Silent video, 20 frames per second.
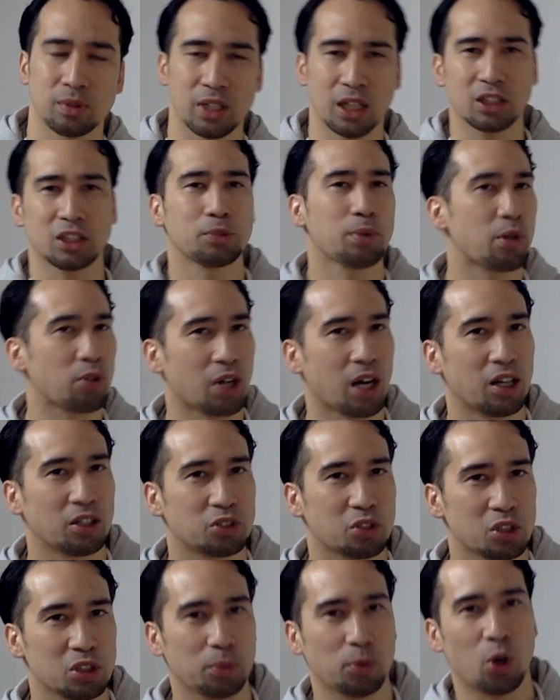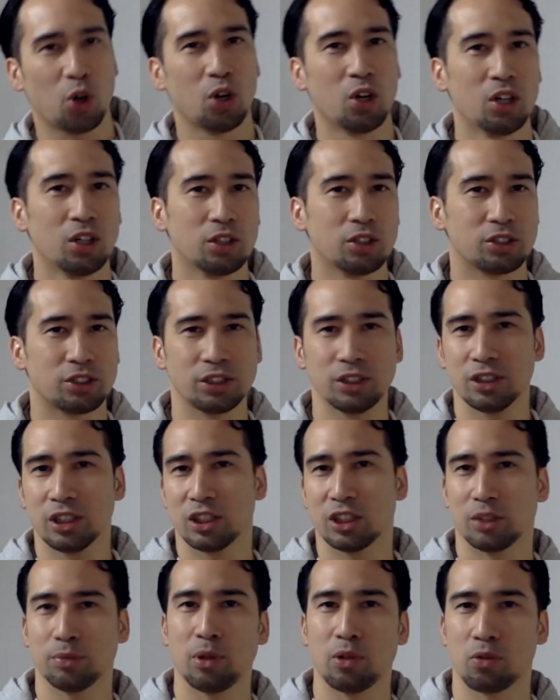なってしまうのか、それとも死ん
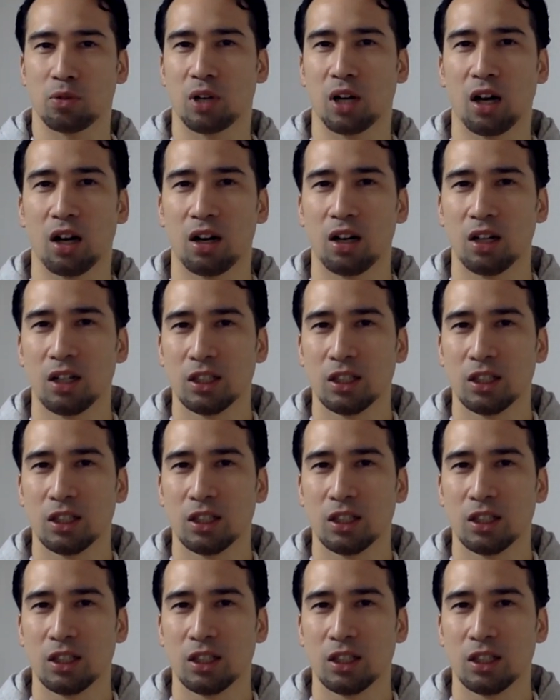でしまうのか、